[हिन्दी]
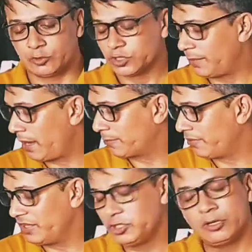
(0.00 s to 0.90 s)
कुछ हम
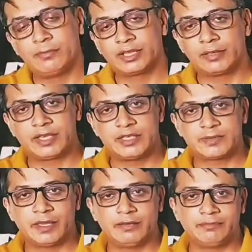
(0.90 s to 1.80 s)
आपके वीडियो हम मतलब कि
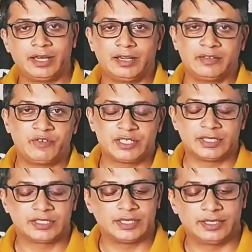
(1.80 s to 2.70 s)
इसमें हम
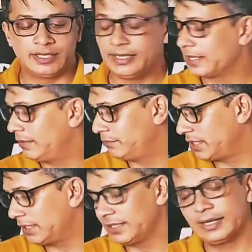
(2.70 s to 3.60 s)
आर्टिफिशियल ईयर uh, का हम
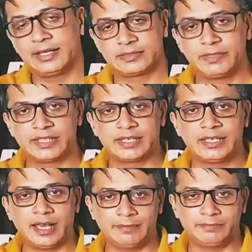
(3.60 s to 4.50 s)
डाल देंगे लास्ट में
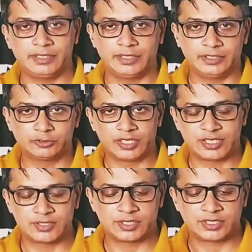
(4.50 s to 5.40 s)
ताकि आप uh, थोड़ा
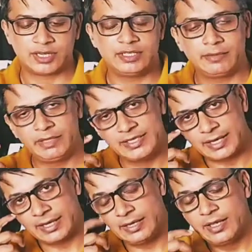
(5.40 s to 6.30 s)
सा स्ट्रक्चर आइडिया मिल
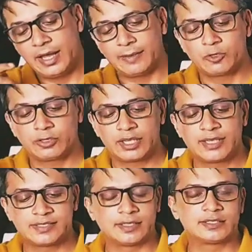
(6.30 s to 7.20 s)
जाएगा आपको कि
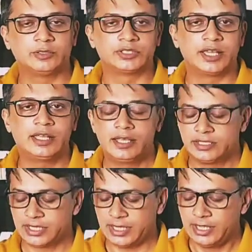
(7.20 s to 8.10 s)
किस तरह से होता है
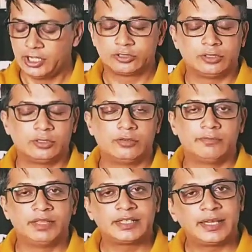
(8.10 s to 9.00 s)
ठीक है तो
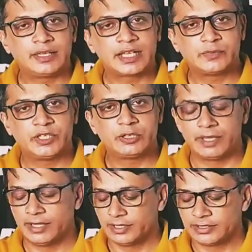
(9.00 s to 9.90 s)
मिलते हैं नेक्स्ट वीडियो
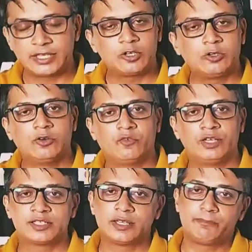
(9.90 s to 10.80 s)
में थैंक यू फॉर
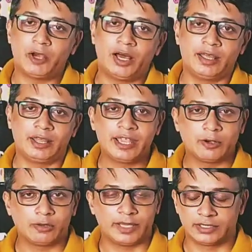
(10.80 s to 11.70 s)
लिसनिंग हाँ
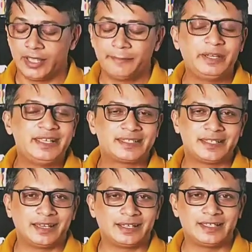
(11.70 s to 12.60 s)
एक और बात प्लीज़
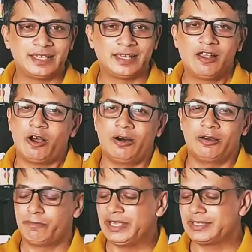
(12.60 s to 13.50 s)
शेयर कीजिए
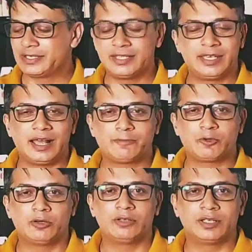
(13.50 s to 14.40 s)
और प्लीज़ यदि
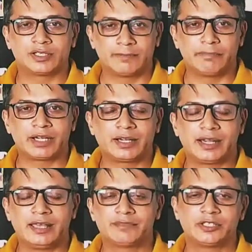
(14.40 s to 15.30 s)
आपको संपर्क
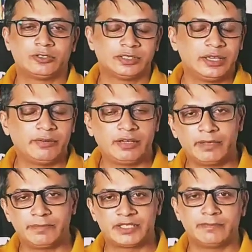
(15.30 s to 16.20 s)
करना है हमसे तो दिए हुए
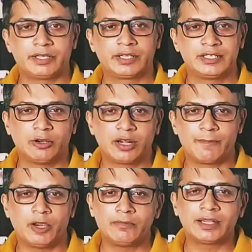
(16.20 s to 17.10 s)
नंबर पर संपर्क कीजिए और
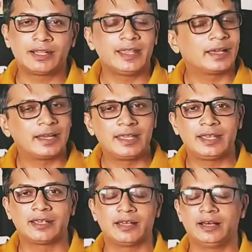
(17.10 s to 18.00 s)
अपॉइंटमेंट लेकर
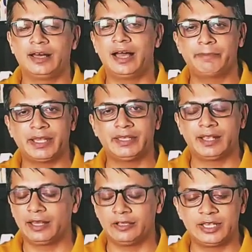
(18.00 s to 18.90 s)
ही uh, आप
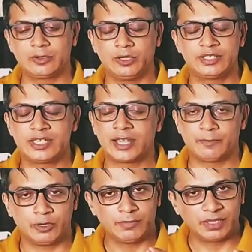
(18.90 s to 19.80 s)
आइएगा और यह कॉल कीजिएगा
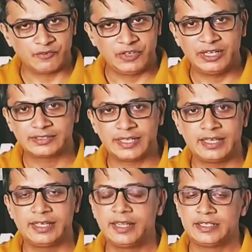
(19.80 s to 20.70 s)
अपॉइंटमेंट का फी लगता
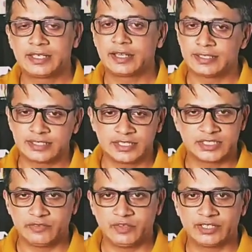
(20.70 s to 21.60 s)
है ठीक है कंसल्टेशन फी